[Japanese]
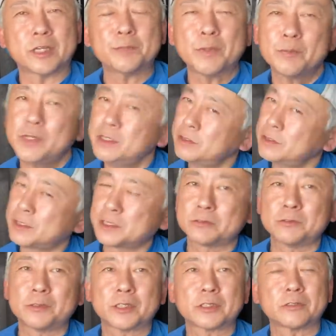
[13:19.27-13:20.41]
やっぱ
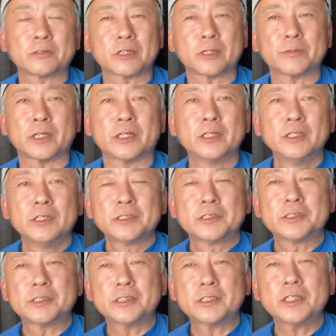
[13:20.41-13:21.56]
メンテナンス受けてるカメラ、
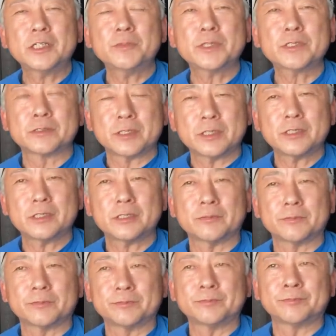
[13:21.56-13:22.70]
違いますね。
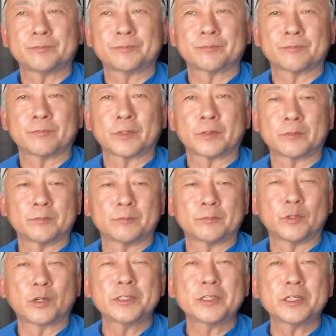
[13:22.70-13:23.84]
うん。
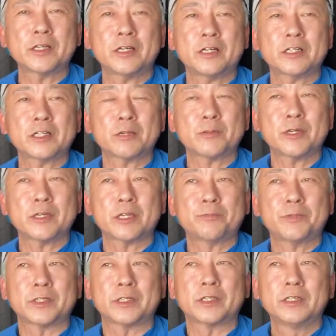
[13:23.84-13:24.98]
お金があれば、やっ
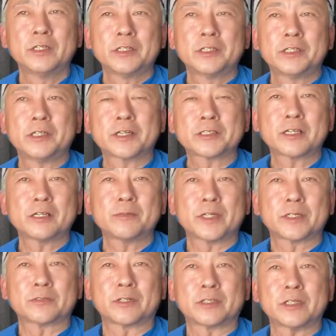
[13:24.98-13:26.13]
ぱり、日傘
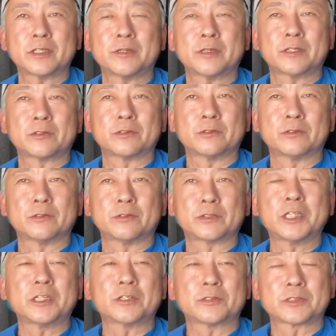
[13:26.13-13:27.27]
カメラとかね、えっと、
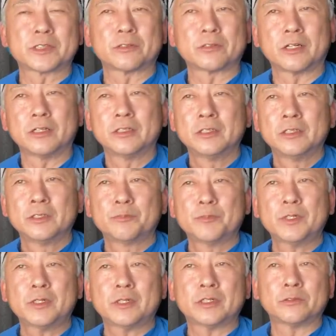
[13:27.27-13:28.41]
キートスさんとか、
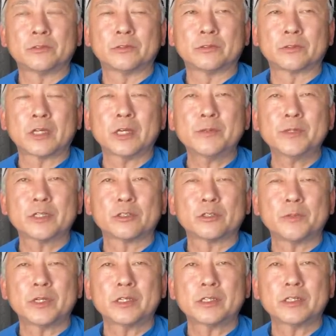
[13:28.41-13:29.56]
まあ、あの、カメラの
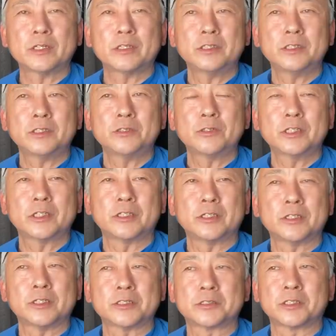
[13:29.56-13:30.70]
メーカーによりけ
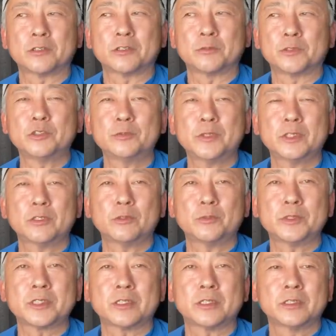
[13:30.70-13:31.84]
りですけども、有名なお
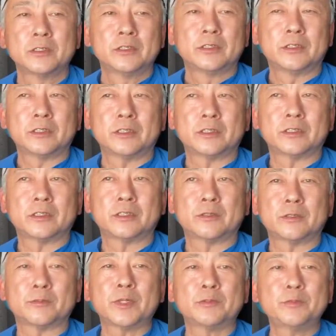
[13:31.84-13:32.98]
店、
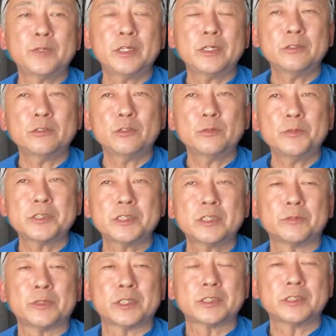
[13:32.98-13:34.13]
えー、まあ、無名のお店で
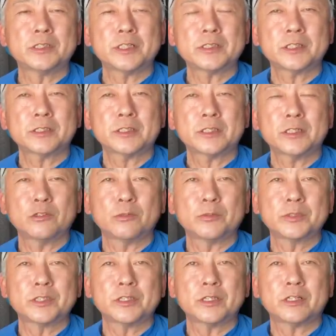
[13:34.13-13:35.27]
もね、信頼性が高いお
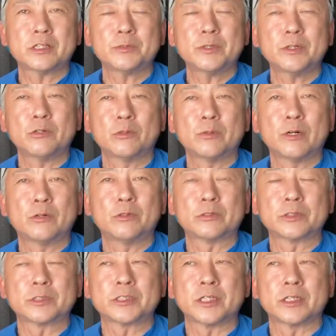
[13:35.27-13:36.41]
店であれば
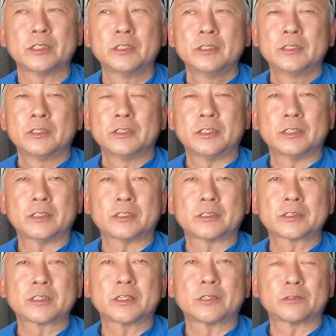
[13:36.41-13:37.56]
オーバーホールして、えー、
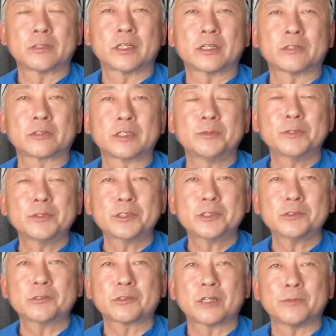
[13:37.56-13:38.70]
使うとね、あの、気持ち
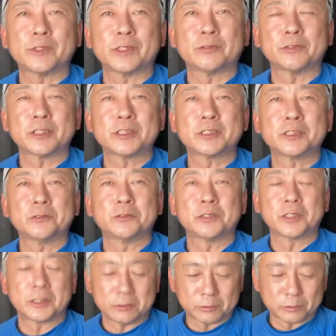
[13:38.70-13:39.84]
よくカメラをね、使用で
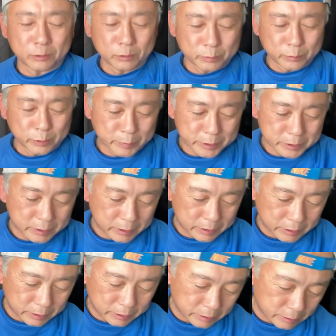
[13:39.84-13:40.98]
きると思います。
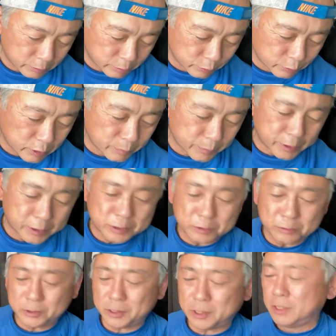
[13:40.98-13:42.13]
えー、このカメラ非
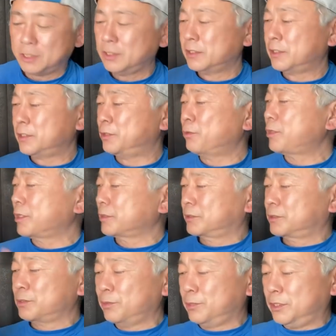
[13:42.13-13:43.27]
常に良かった、
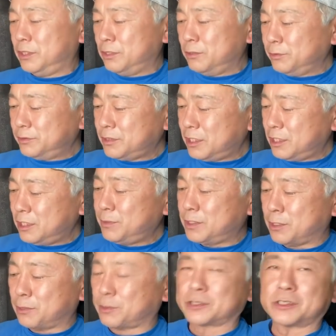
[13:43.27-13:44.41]
そういういろんな意味
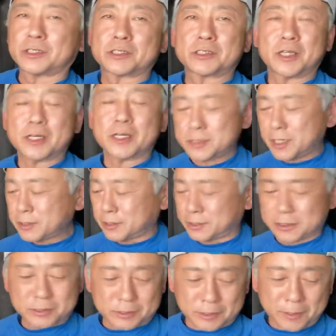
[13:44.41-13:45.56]
で良かったです。安かったで
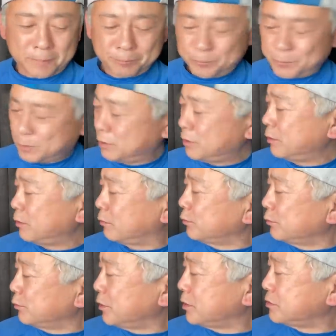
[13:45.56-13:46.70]
すしね。えー、こ
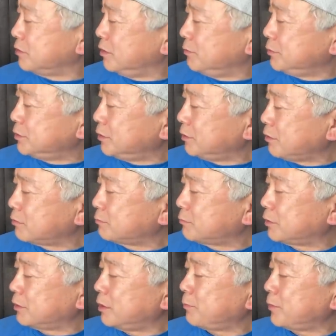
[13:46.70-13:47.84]
の SMC タクマ
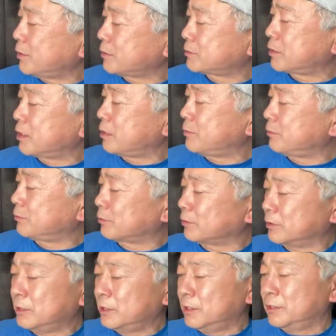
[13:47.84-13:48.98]
はね、ペンタックス K マウントの
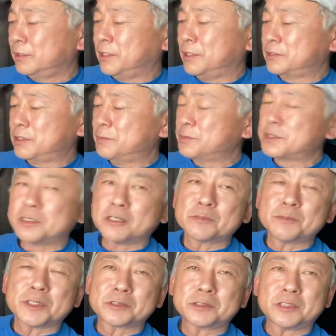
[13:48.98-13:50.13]
SMC
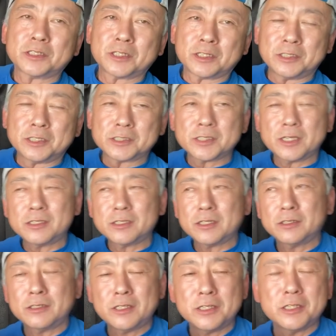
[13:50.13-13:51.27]
タクマ付きでね、2000
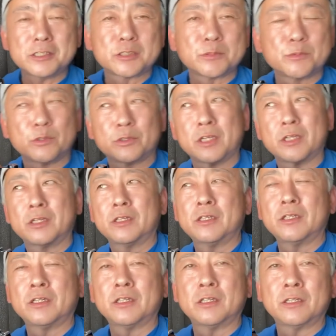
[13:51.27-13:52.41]
円でいつもね、
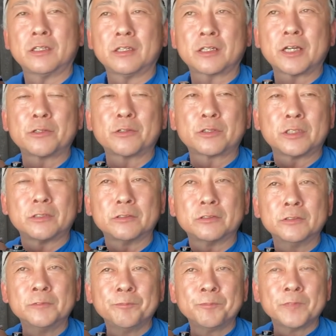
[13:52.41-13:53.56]
えー、通ってる、
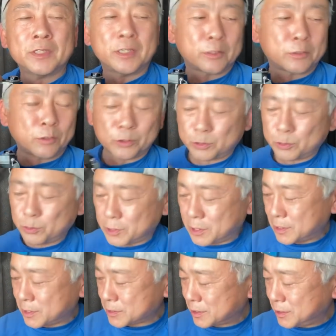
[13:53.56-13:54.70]
えー、骨董品
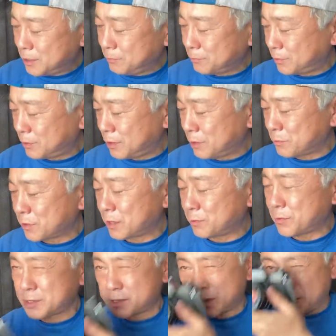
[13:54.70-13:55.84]
屋さんで売ってもらい
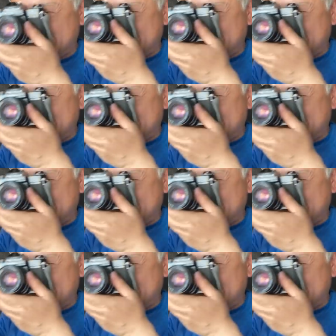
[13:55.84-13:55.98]
ました。